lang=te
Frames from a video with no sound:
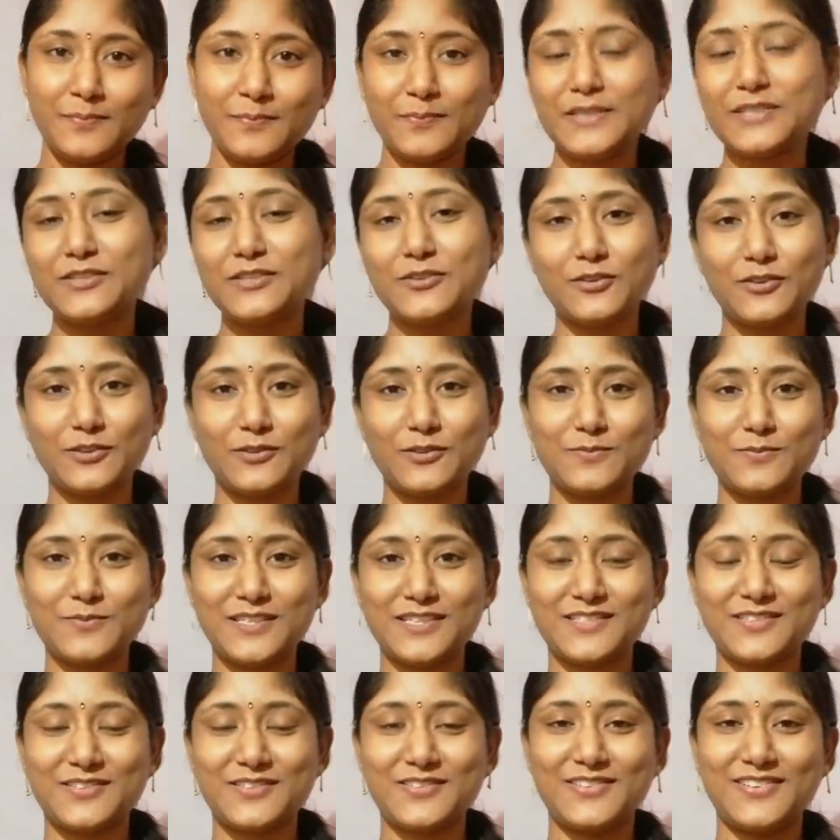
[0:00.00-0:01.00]
మీ సొంతం
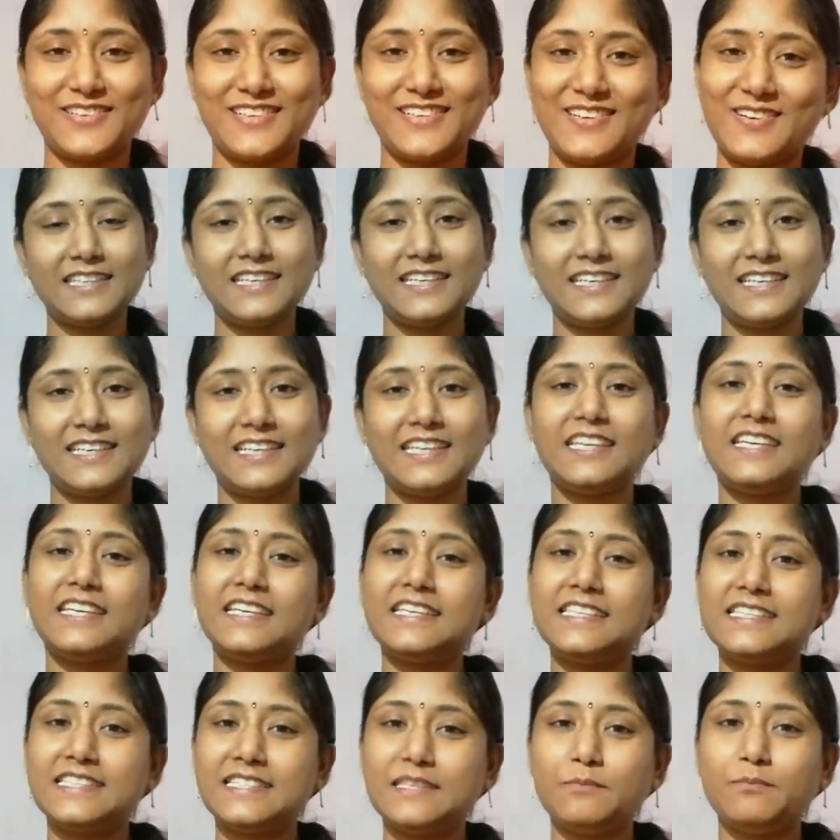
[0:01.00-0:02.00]
చేసుకోండి అండి ఈ
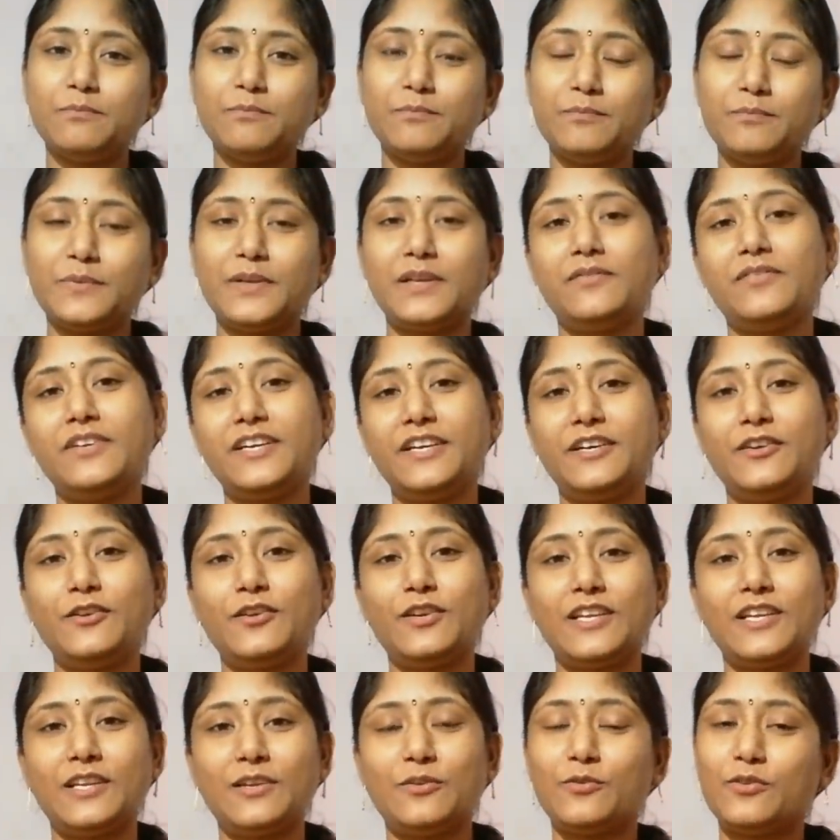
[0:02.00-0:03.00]
సింపుల్ వీడియో
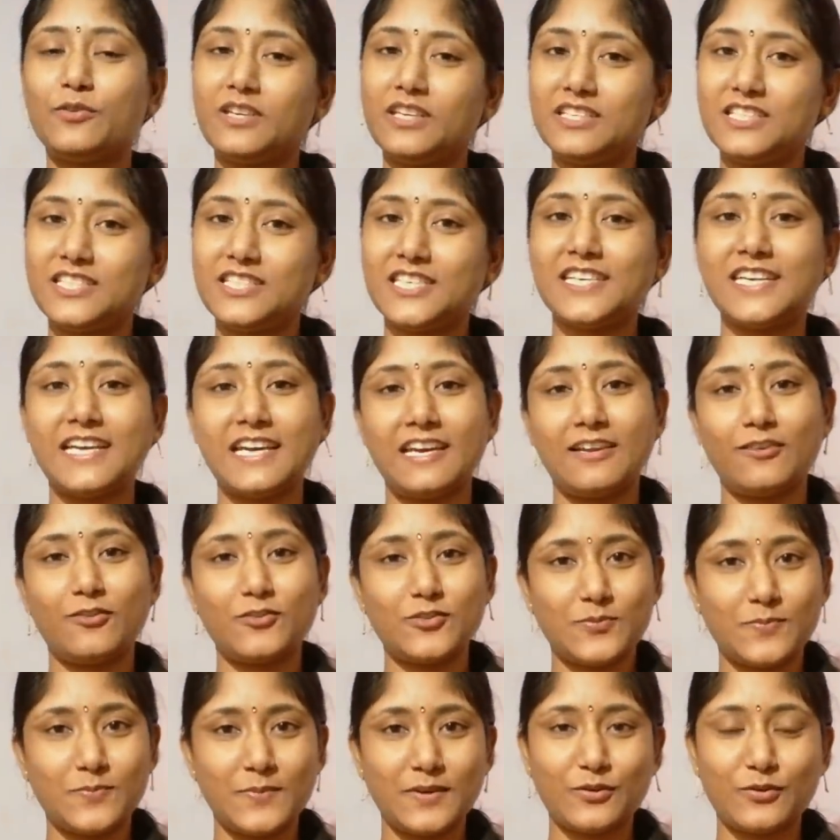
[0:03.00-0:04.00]
నేను ఈ చిన్న
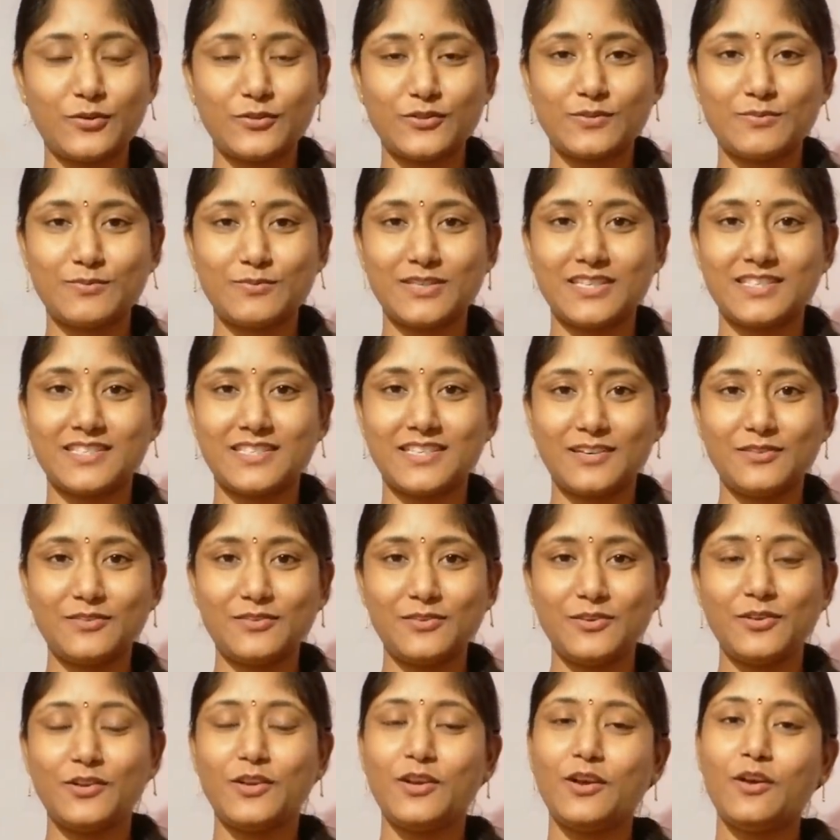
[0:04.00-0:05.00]
అనౌన్స్మెంట్ కోసం చేశాను
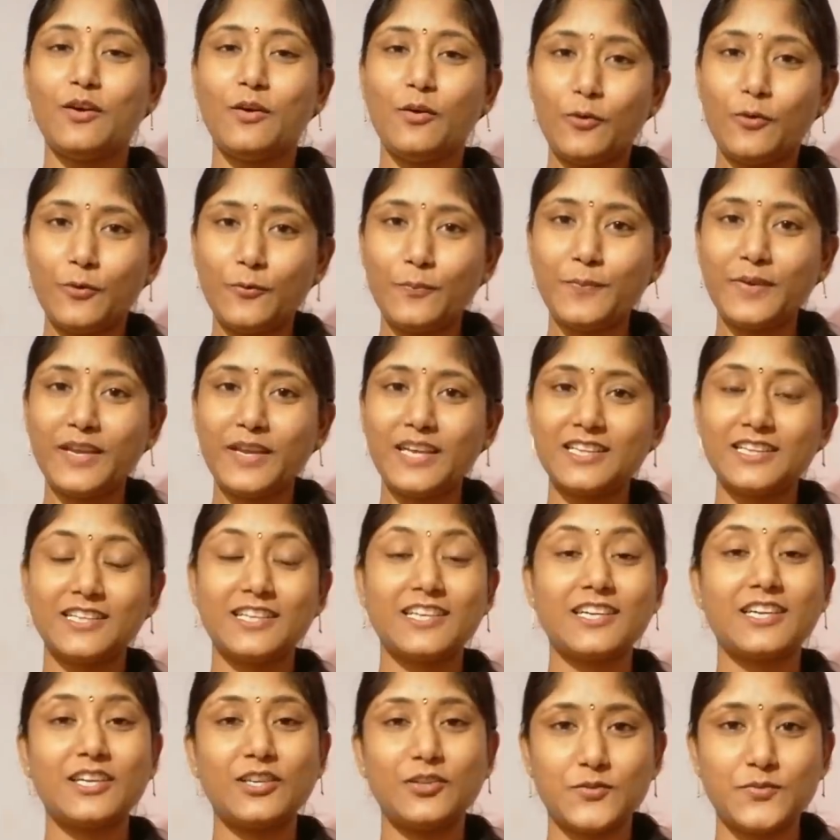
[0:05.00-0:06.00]
హోప్ మీ
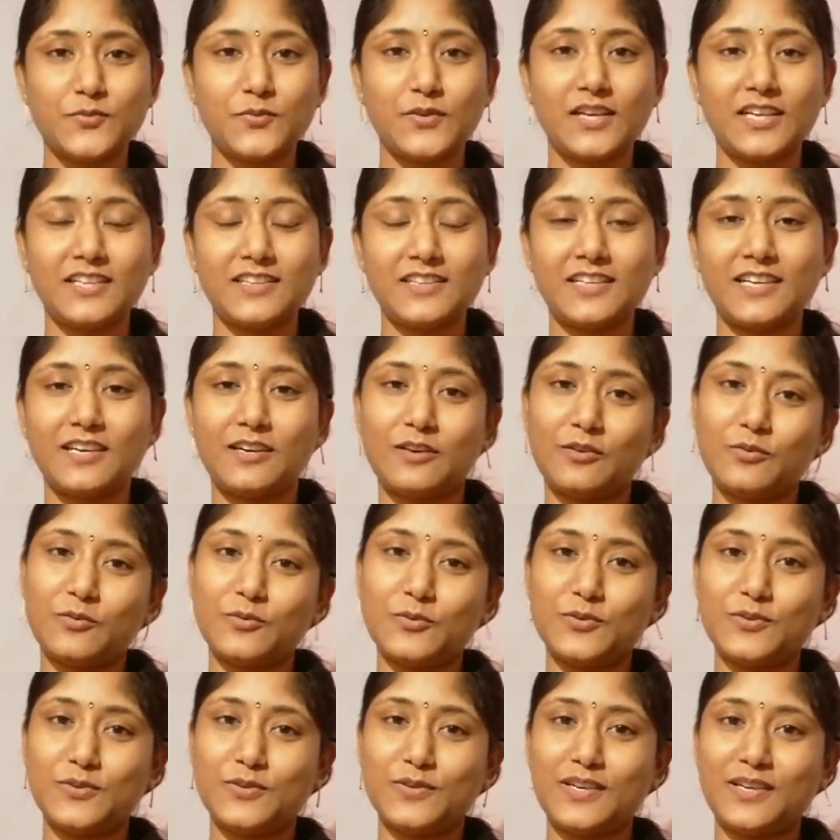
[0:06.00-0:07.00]
అందరికీ యూస్ఫుల్ అయిందని
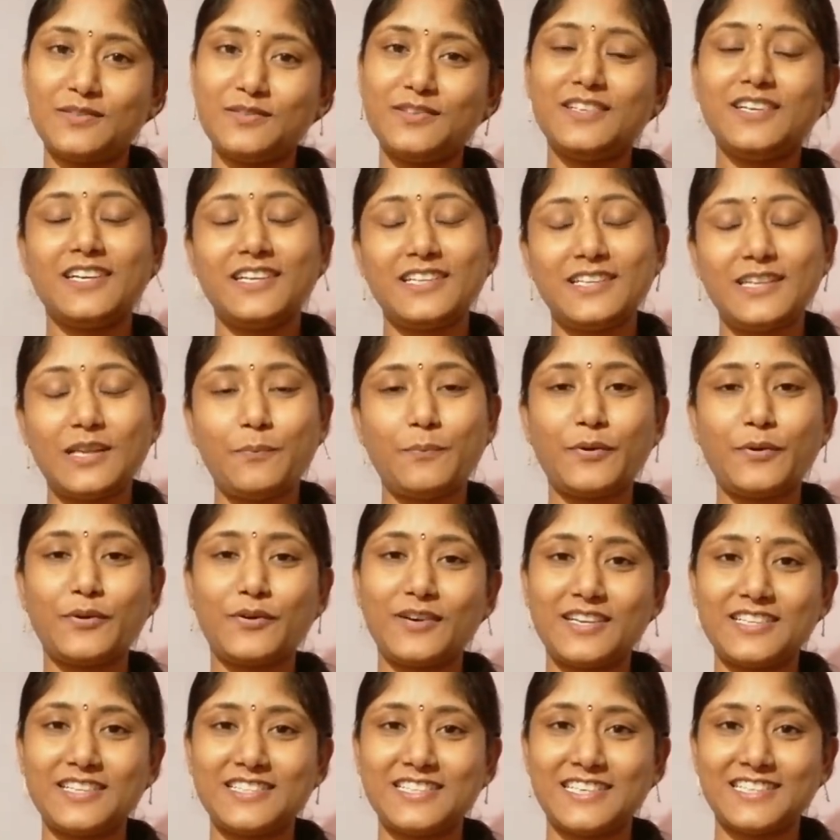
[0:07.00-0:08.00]
అనుకుంటున్నాను
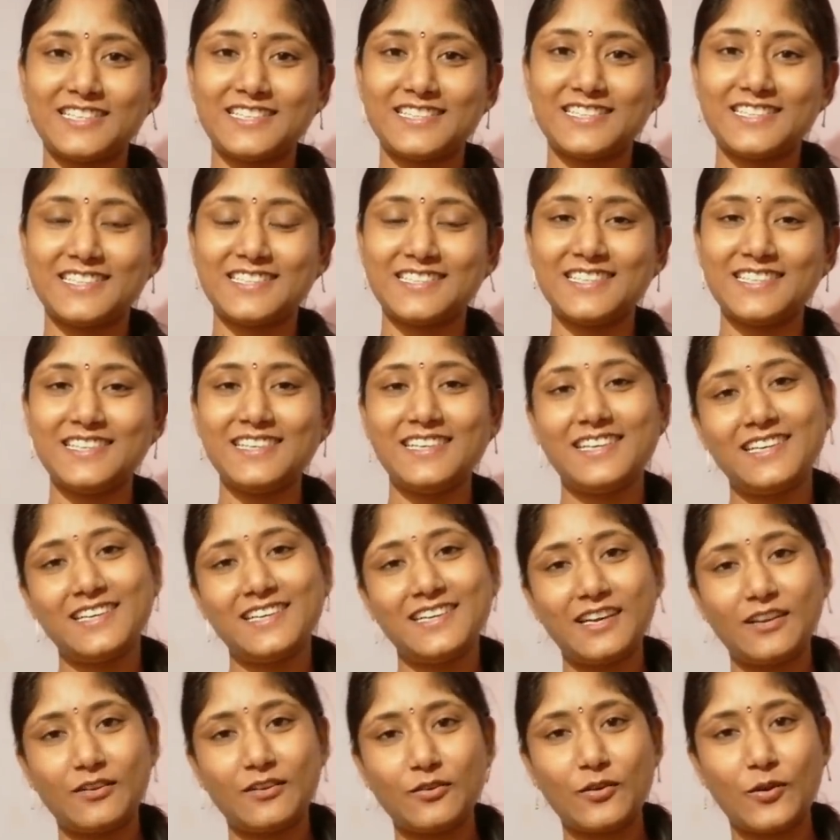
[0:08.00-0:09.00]
తప్పకుండా చెక్ చేసి
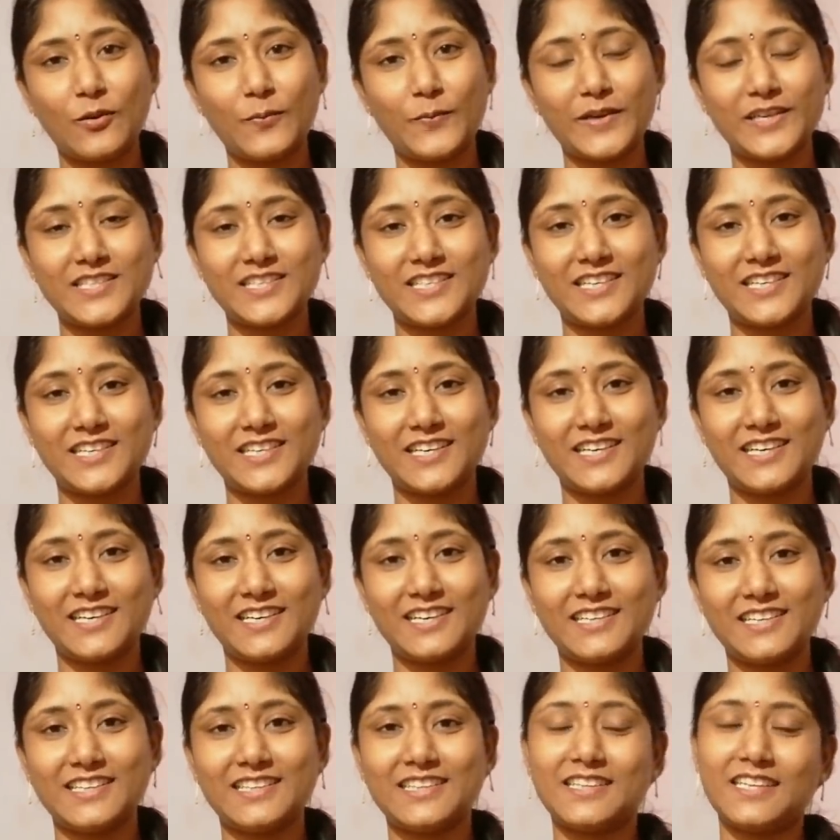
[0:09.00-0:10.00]
నాకు కామెంట్ చేయండి
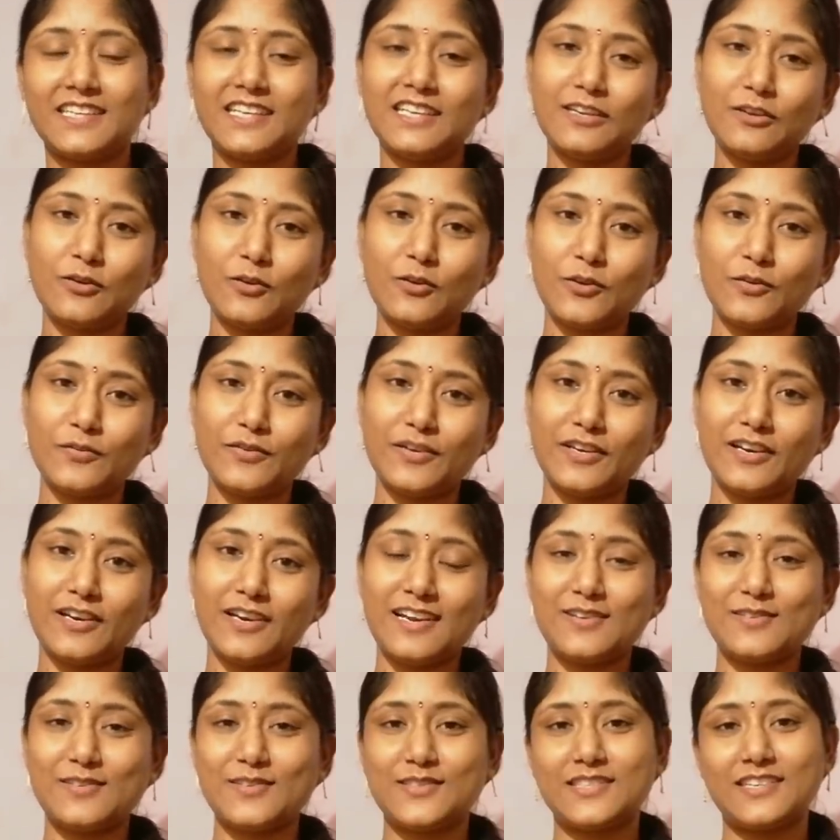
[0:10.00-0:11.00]
ఇంకొక వీడియోలో
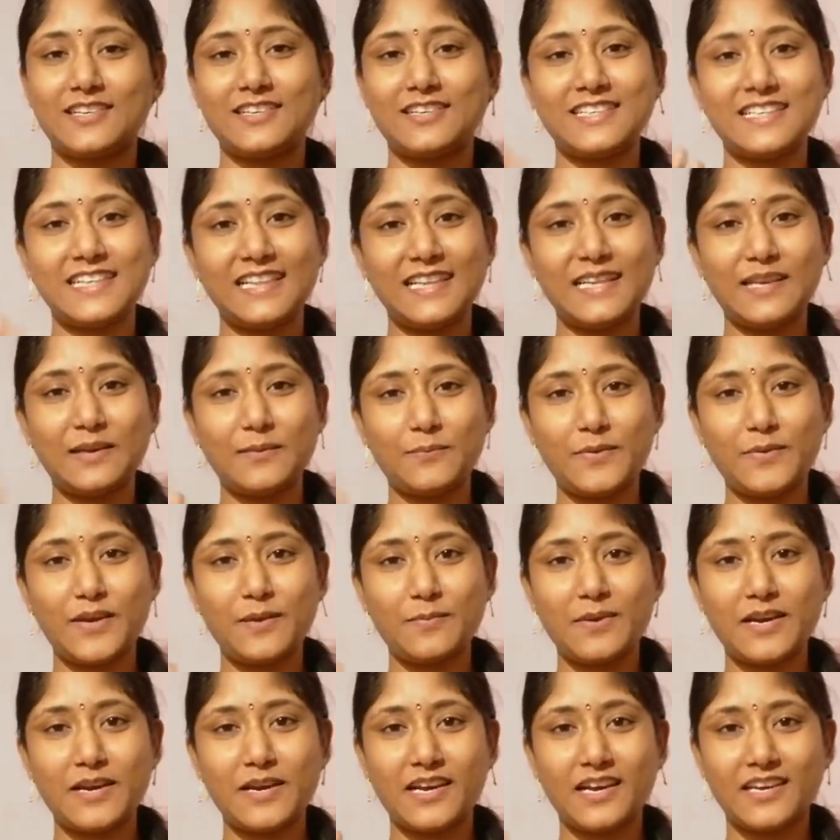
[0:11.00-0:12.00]
కలుస్తాను తిల్ దెన్ బాయ్
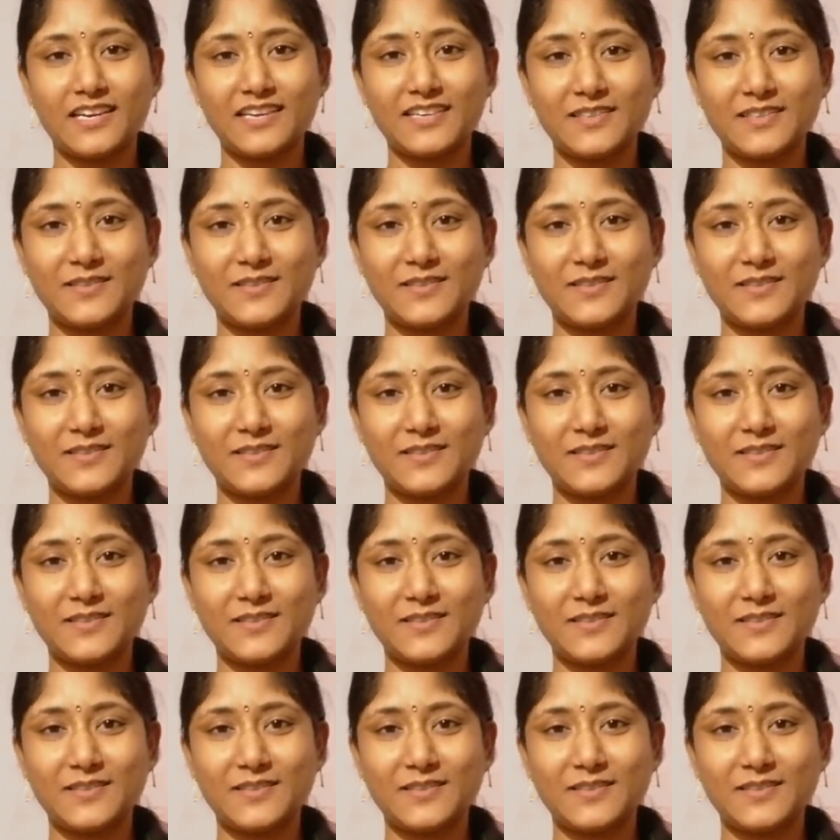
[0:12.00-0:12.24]
బాయ్